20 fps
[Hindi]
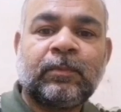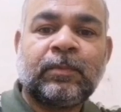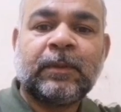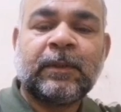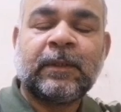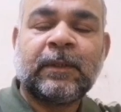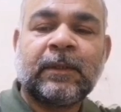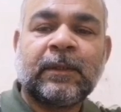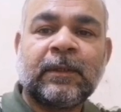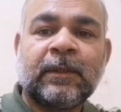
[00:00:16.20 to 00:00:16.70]

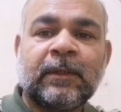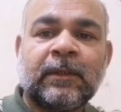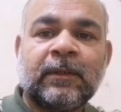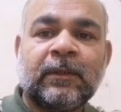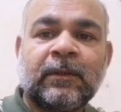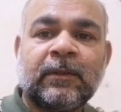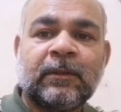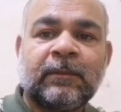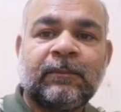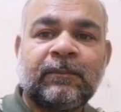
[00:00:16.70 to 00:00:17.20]
फिर
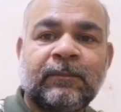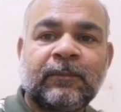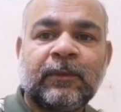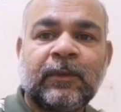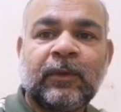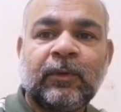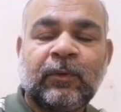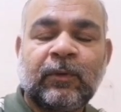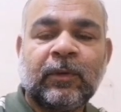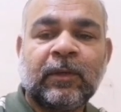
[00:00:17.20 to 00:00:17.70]

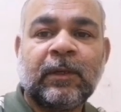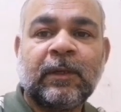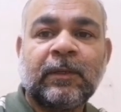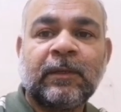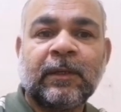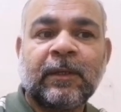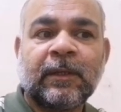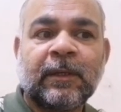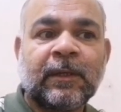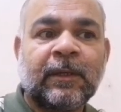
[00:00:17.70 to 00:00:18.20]
ले
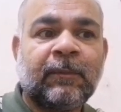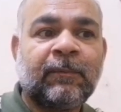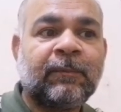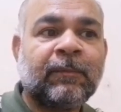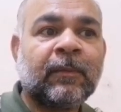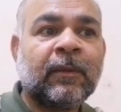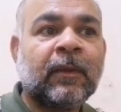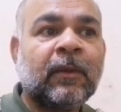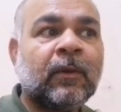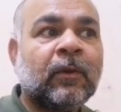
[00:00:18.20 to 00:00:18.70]
जाना है
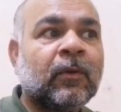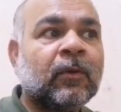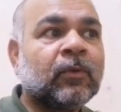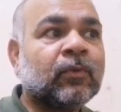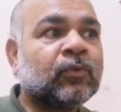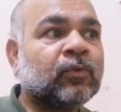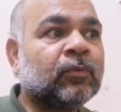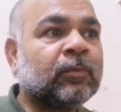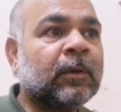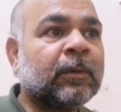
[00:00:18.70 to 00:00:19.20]

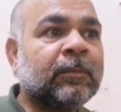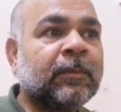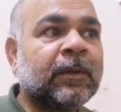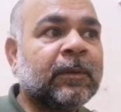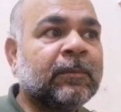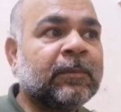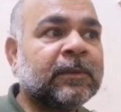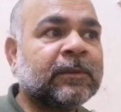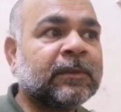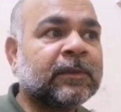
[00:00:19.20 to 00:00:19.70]
सुबह मैं
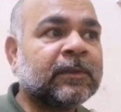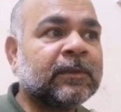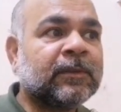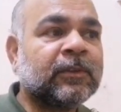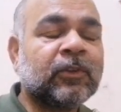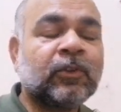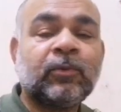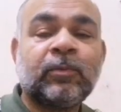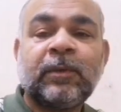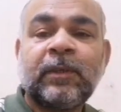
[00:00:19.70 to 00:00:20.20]
इनमें से
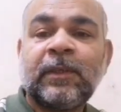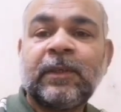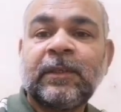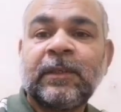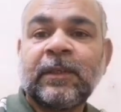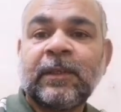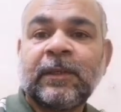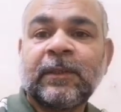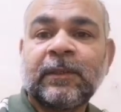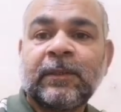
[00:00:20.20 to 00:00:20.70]
किसी को भी नहीं
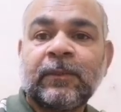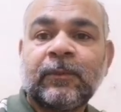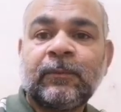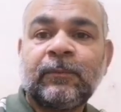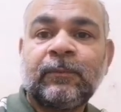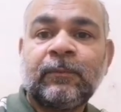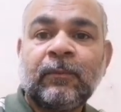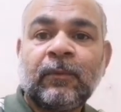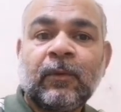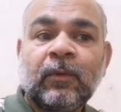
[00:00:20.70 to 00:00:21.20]
जगाता
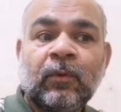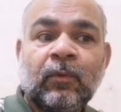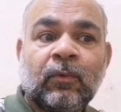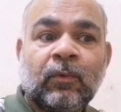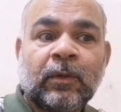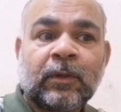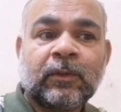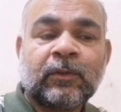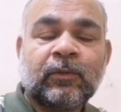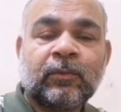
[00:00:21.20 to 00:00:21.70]
हूँ
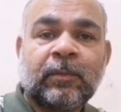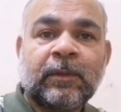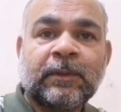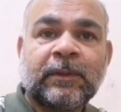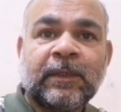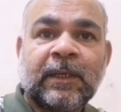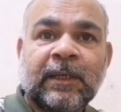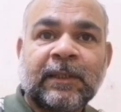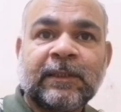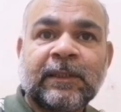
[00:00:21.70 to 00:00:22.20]
अगर सुबह
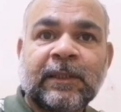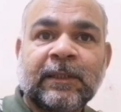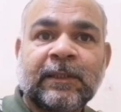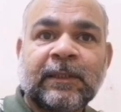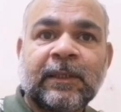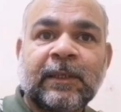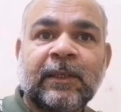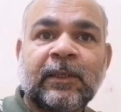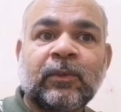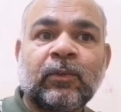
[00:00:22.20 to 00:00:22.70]
जाग
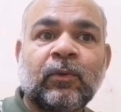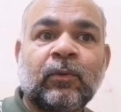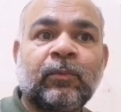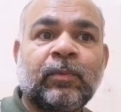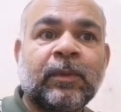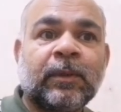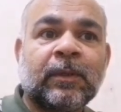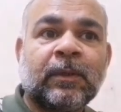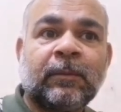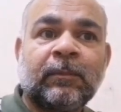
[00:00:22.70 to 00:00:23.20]
जाता है तो
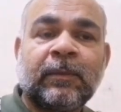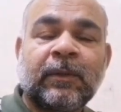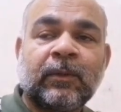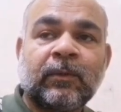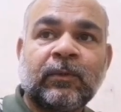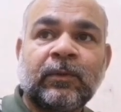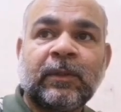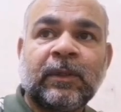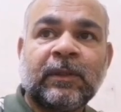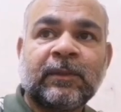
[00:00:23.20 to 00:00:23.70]
फिर मेरे
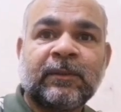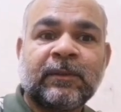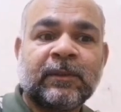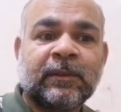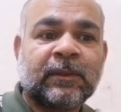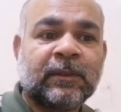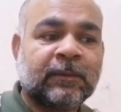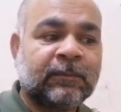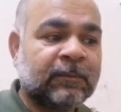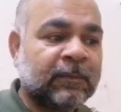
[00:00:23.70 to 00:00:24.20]
को यहाँ से
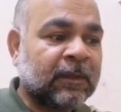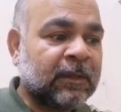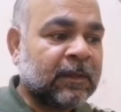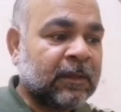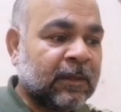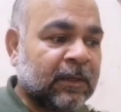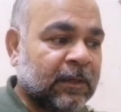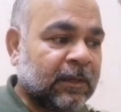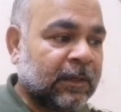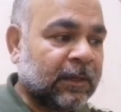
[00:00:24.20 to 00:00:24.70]
ना
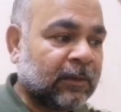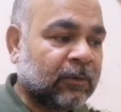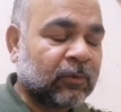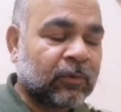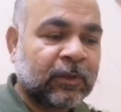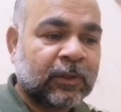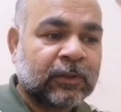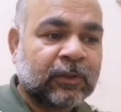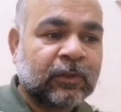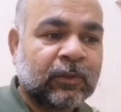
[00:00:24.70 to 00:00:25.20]
लेट हो
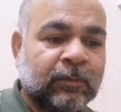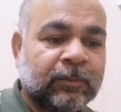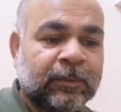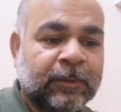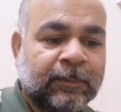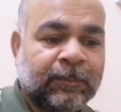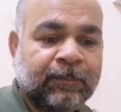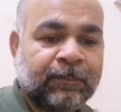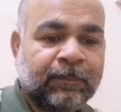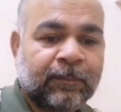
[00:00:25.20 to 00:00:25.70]
जाता हूँ
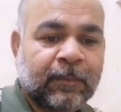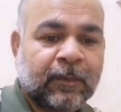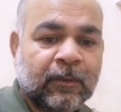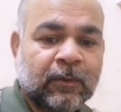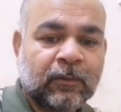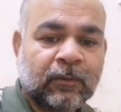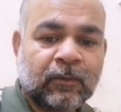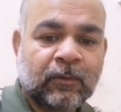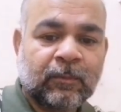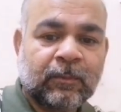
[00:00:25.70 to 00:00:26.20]
मैं
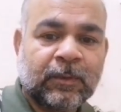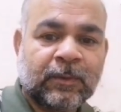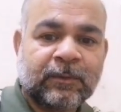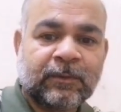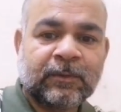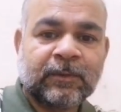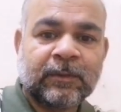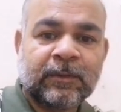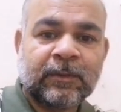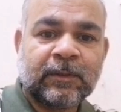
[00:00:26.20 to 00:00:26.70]

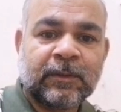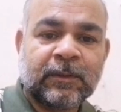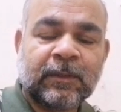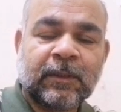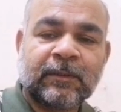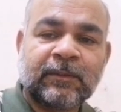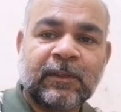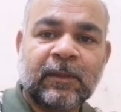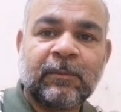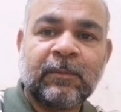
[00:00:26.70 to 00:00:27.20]
बस
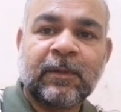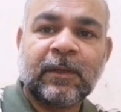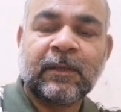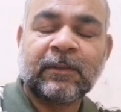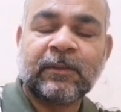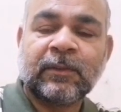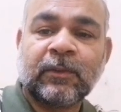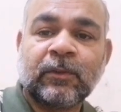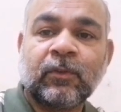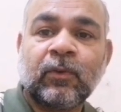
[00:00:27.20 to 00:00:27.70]
असल में
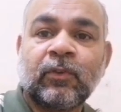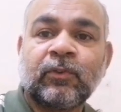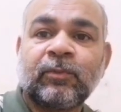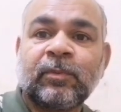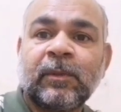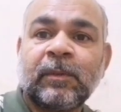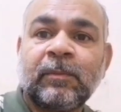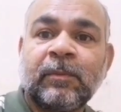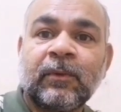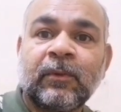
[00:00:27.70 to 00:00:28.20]
नाश्ता तो
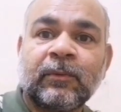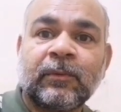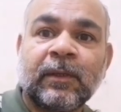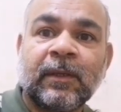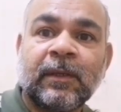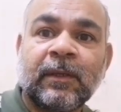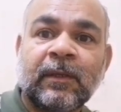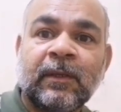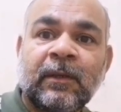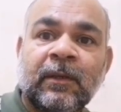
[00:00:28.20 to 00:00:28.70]
हॉस्पिटल में
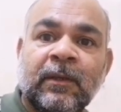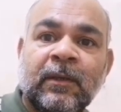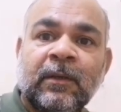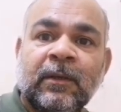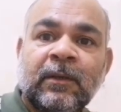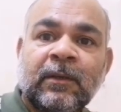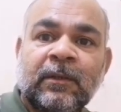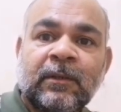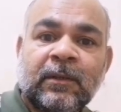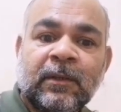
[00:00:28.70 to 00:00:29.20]
होता है
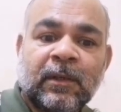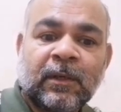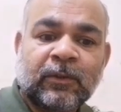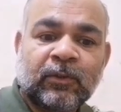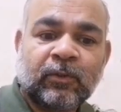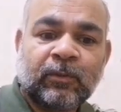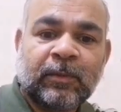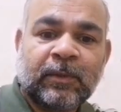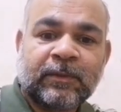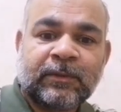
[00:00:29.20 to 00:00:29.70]
यहाँ
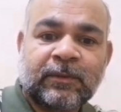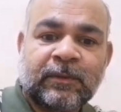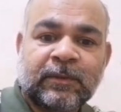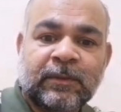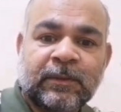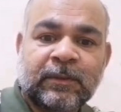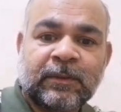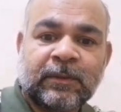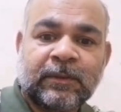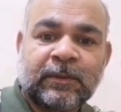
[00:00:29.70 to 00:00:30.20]
तो
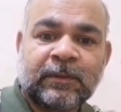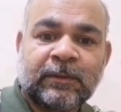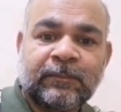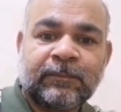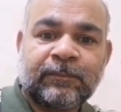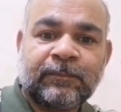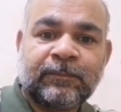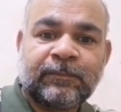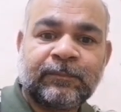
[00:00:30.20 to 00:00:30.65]
बस